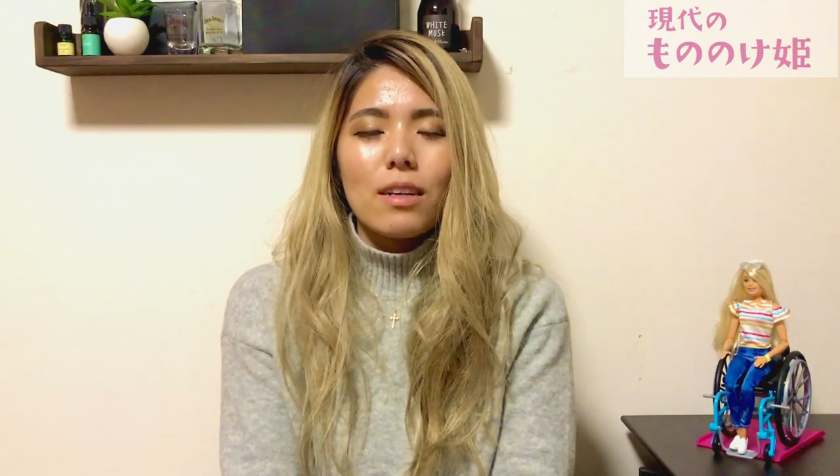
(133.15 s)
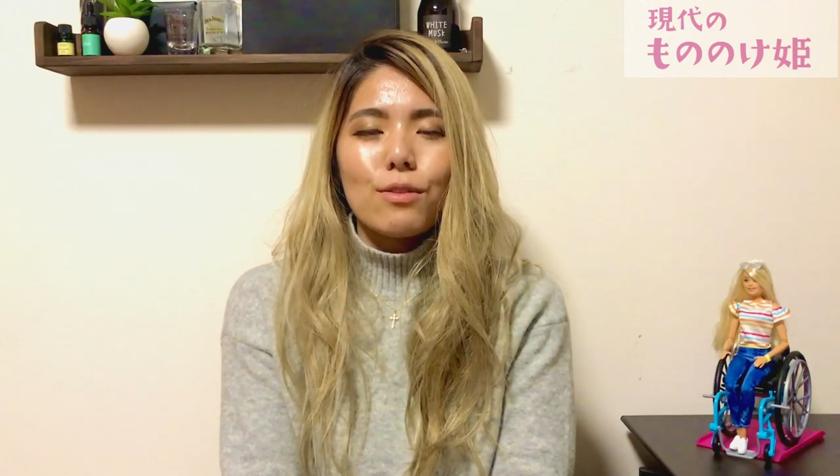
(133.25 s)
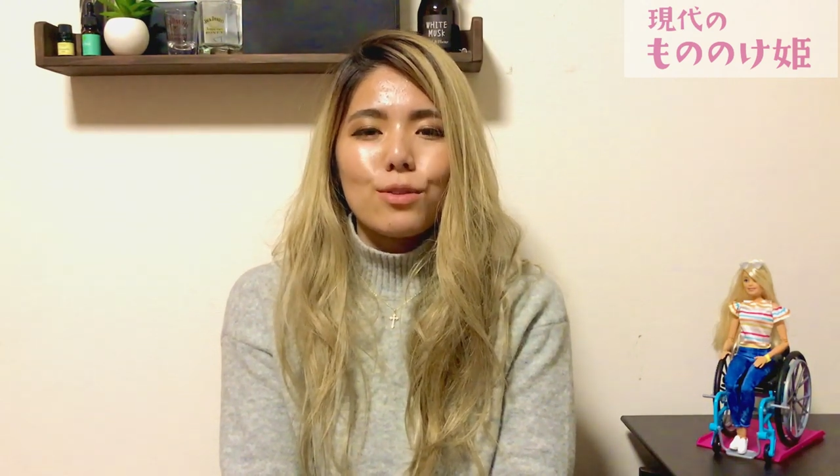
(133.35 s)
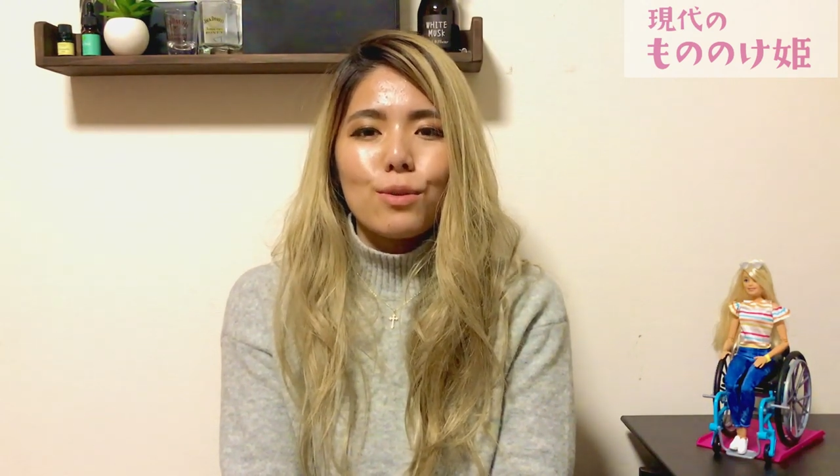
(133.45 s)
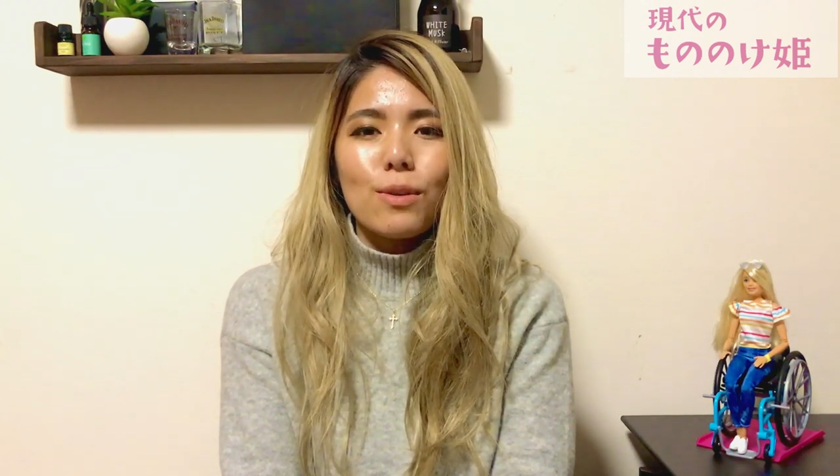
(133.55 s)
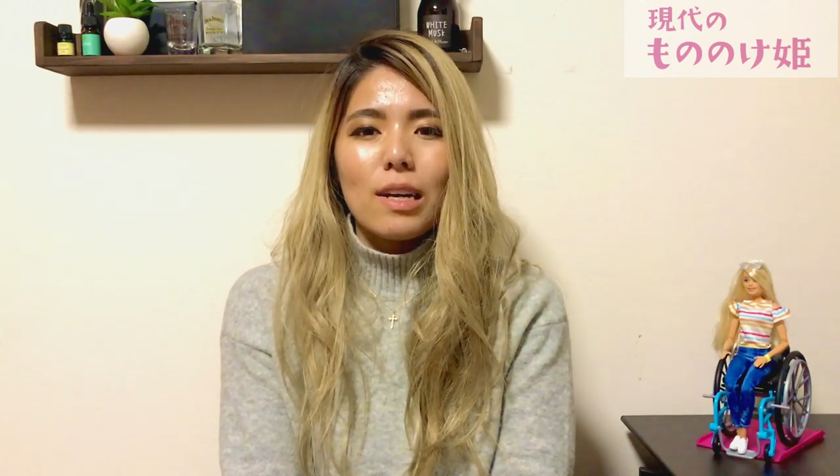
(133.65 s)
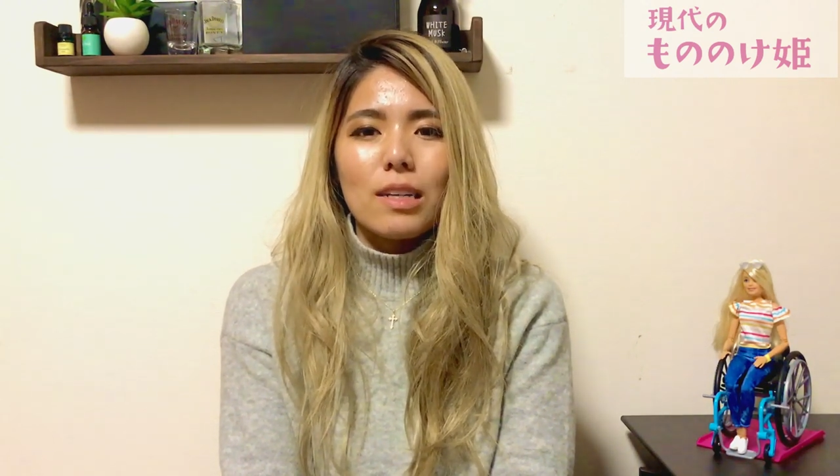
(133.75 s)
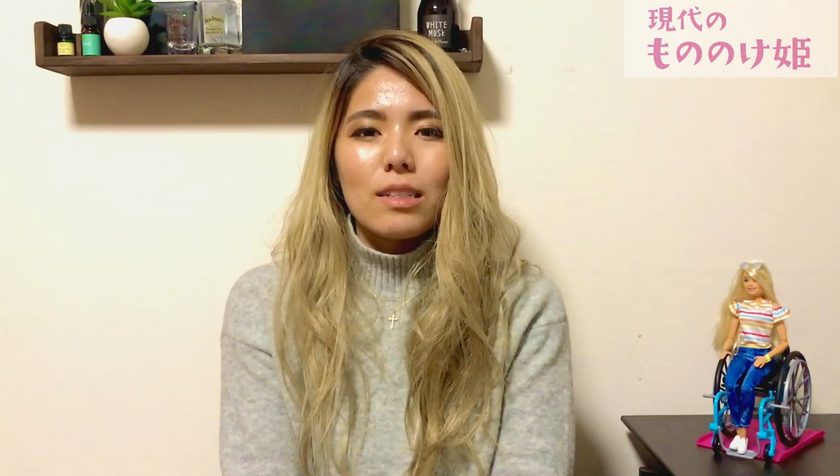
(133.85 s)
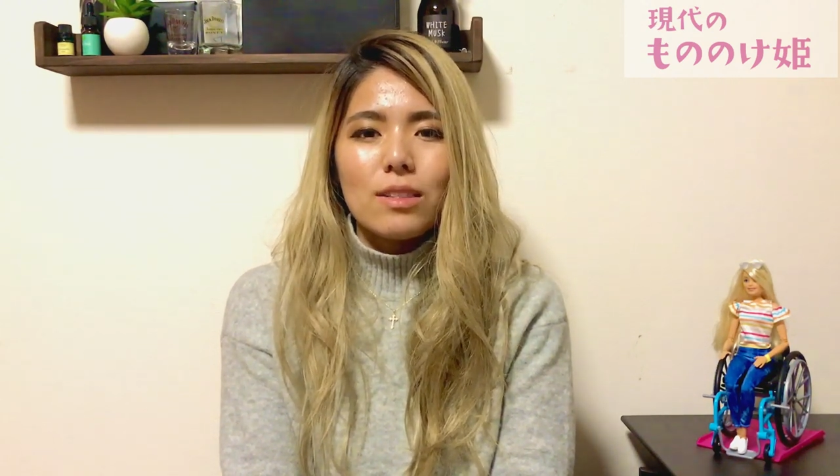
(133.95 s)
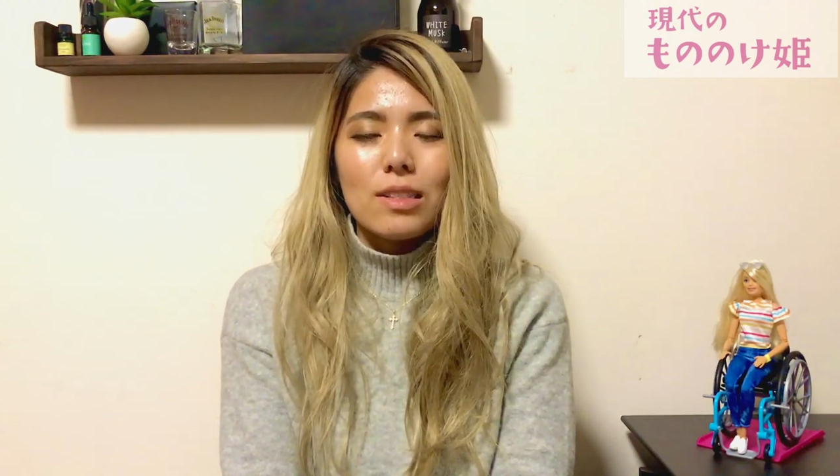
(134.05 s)
結構障
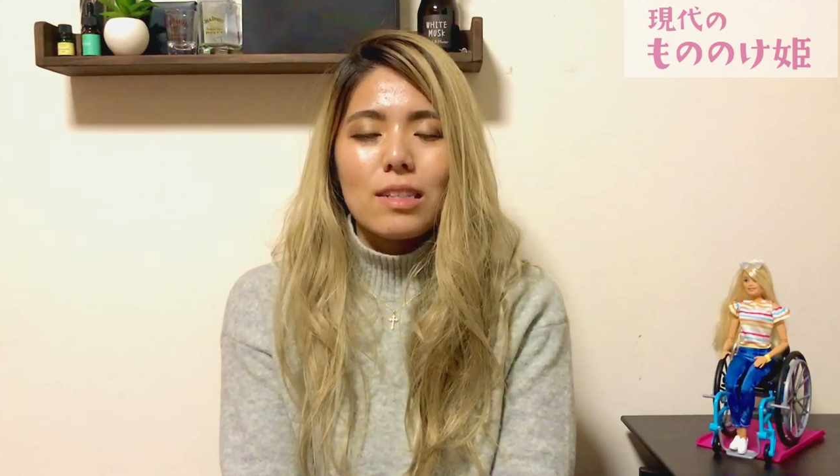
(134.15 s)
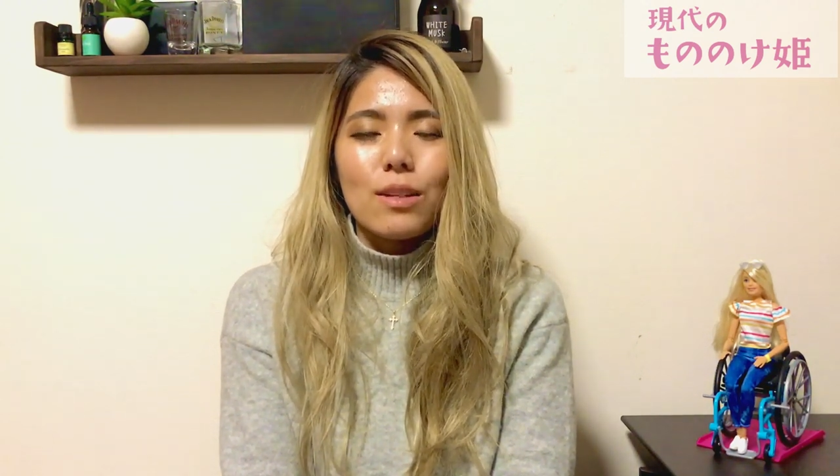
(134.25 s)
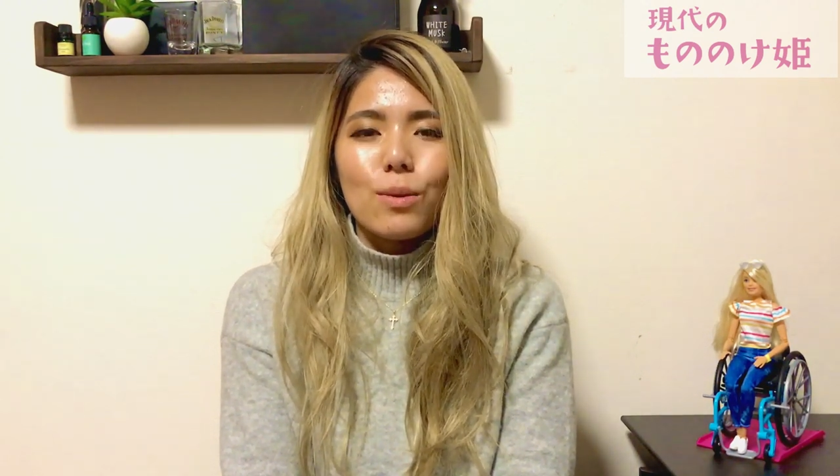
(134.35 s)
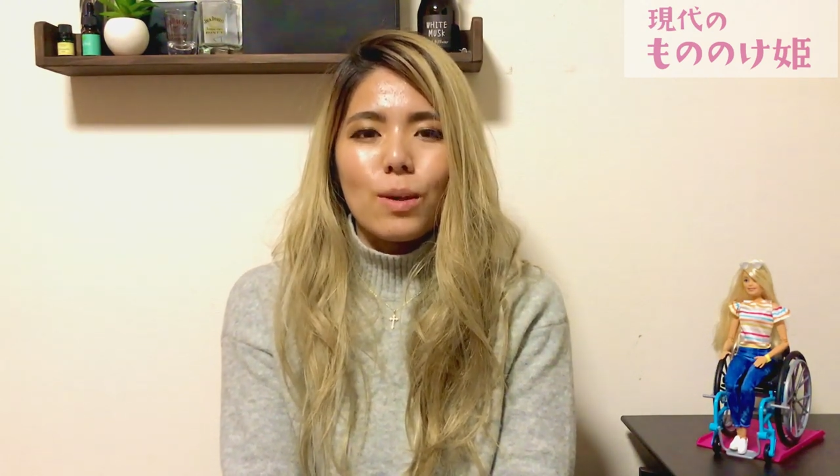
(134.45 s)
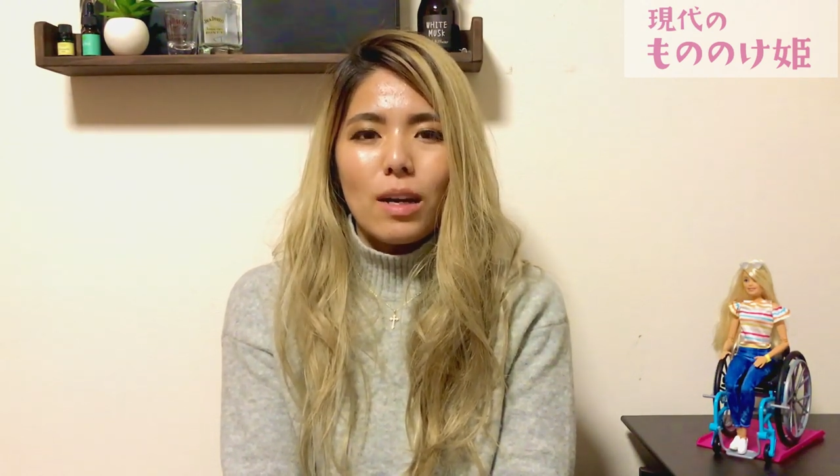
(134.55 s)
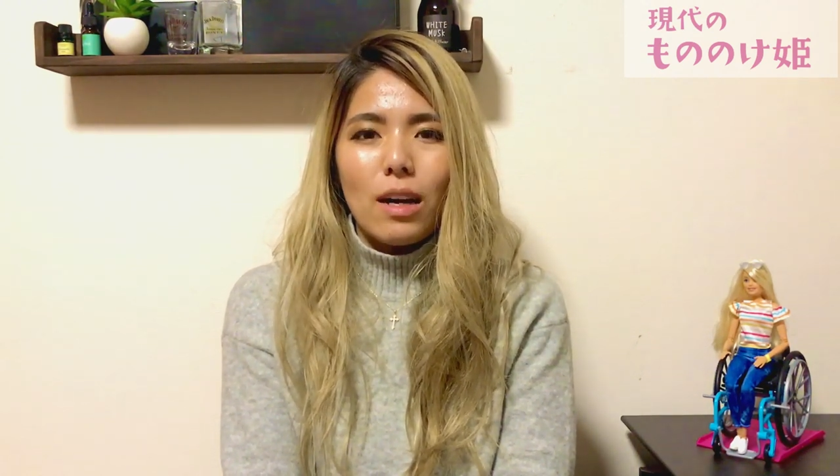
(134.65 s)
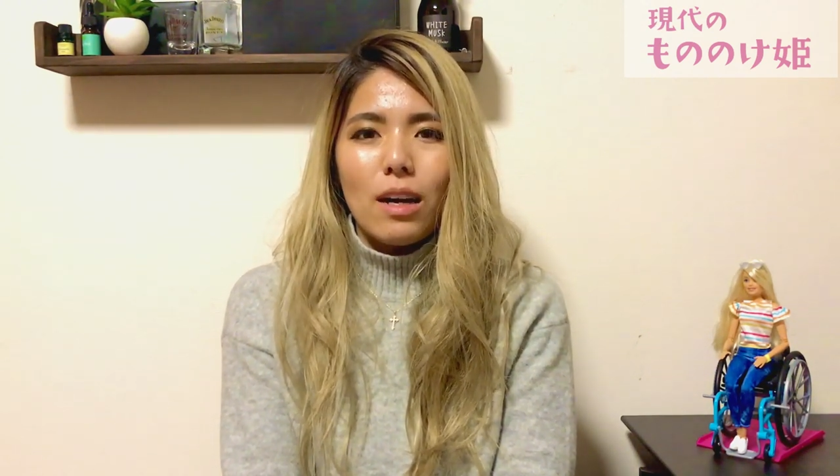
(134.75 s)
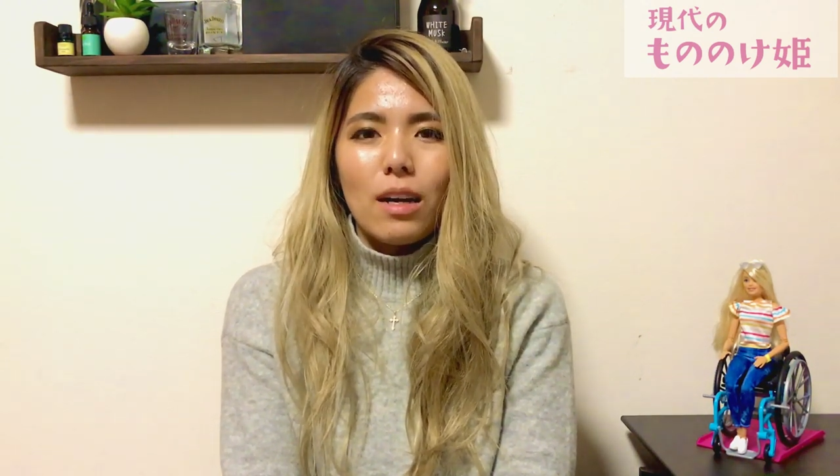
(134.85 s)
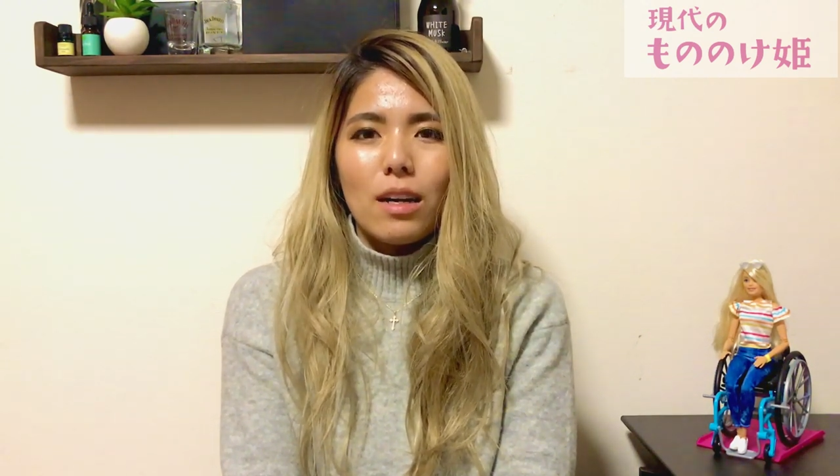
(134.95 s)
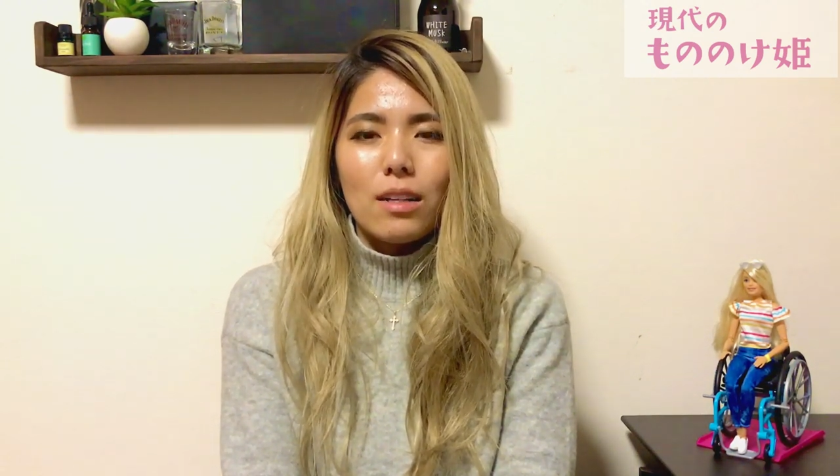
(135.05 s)
害についてと
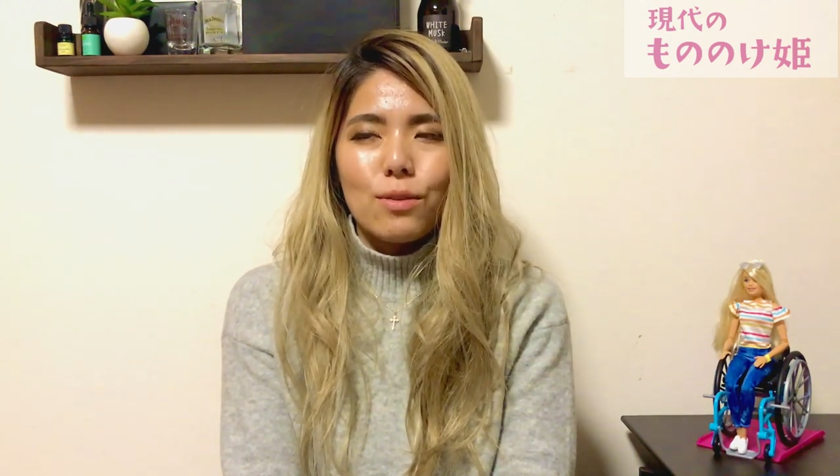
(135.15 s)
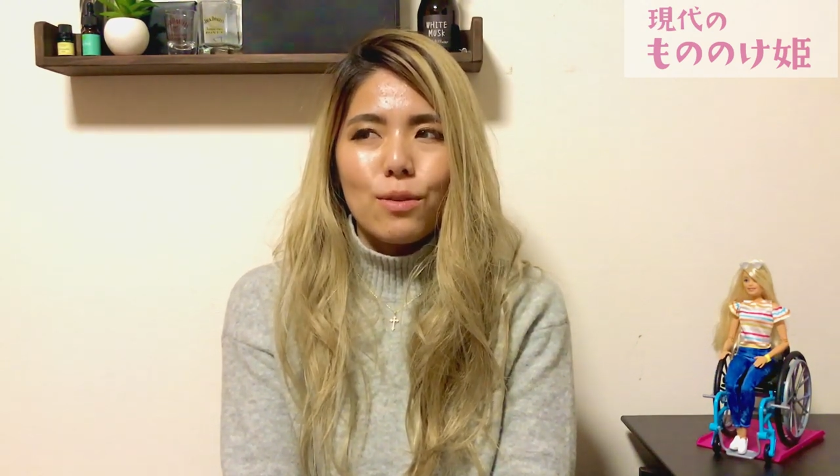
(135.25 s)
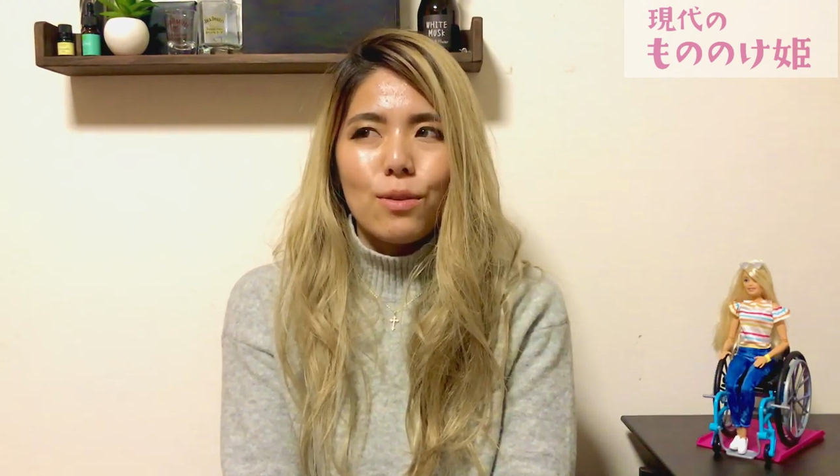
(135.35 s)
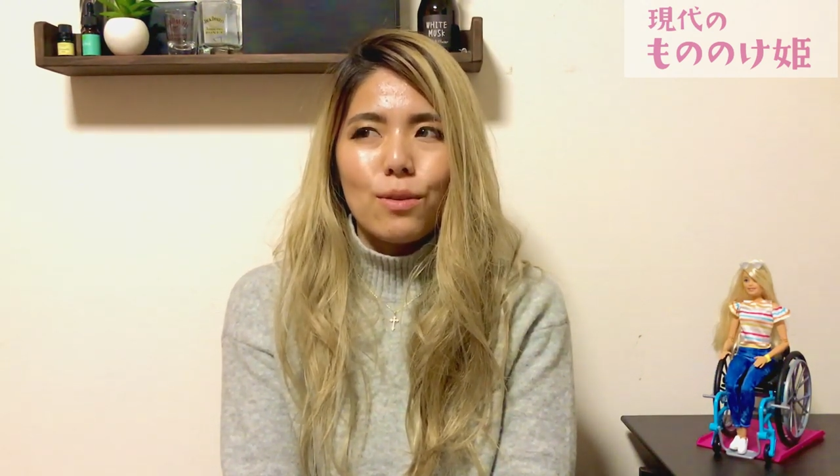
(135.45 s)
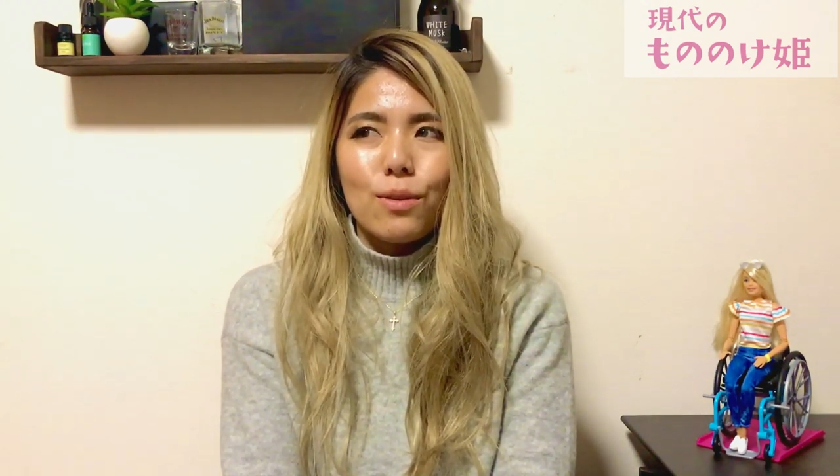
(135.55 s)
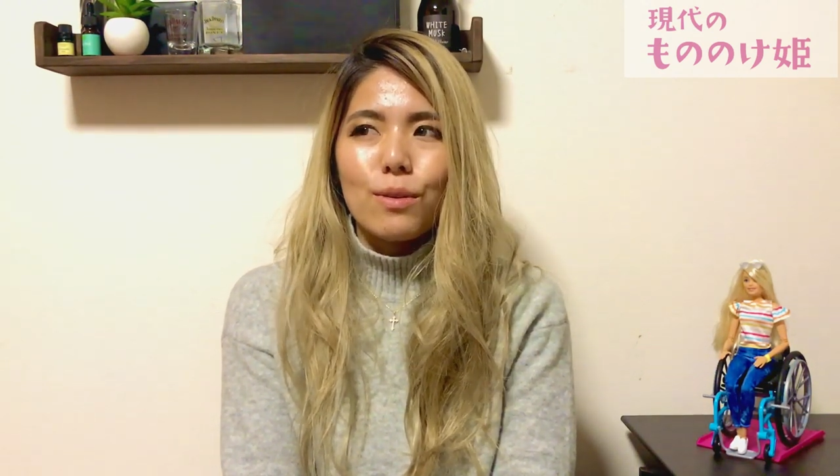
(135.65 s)
かの